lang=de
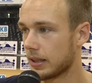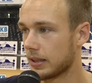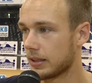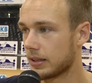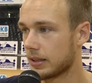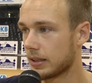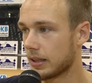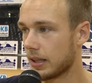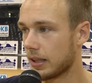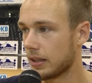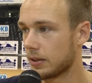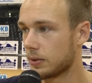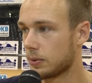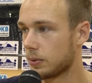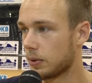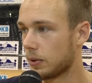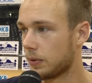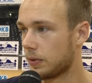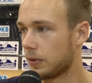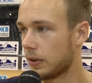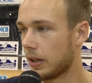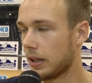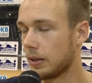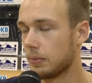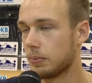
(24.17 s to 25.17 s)
das reicht
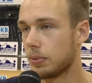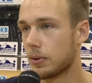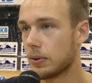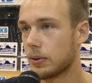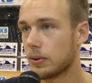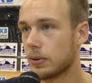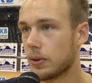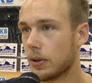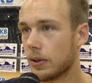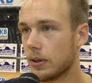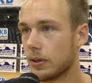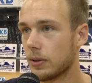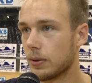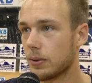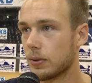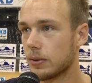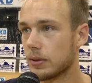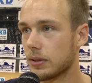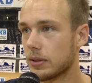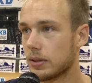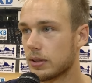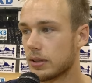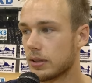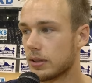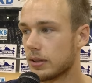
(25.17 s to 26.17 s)
nur für einen Punkt heute
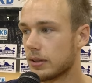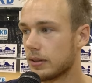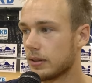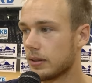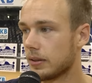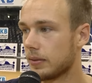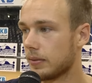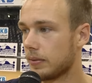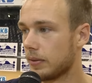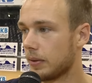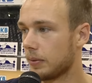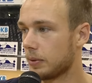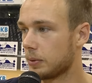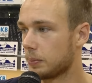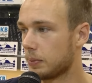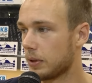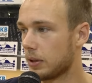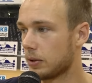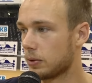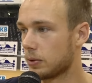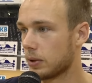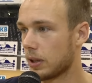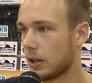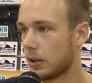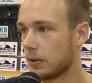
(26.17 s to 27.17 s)
und äh, wenn wir
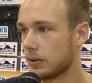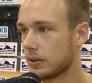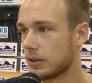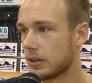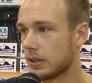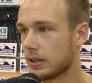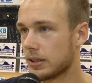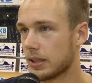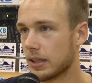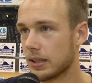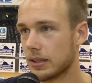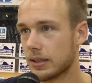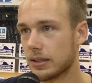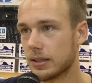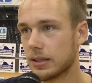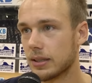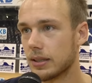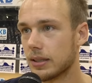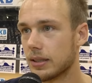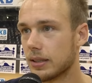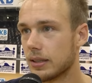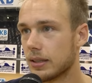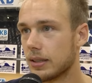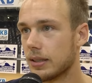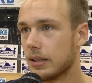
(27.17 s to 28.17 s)
spielen zu Hause ist das
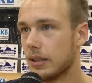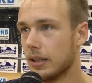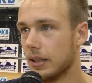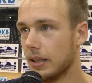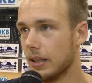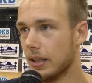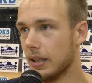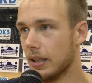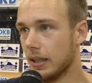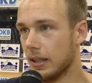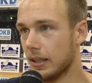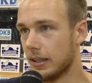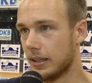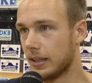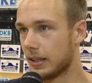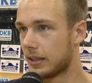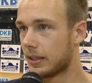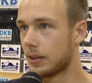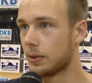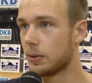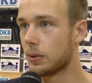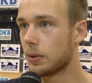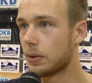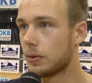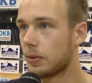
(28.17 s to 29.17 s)
äh,
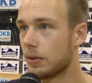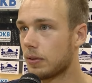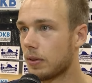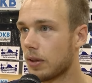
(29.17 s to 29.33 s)
nicht genug.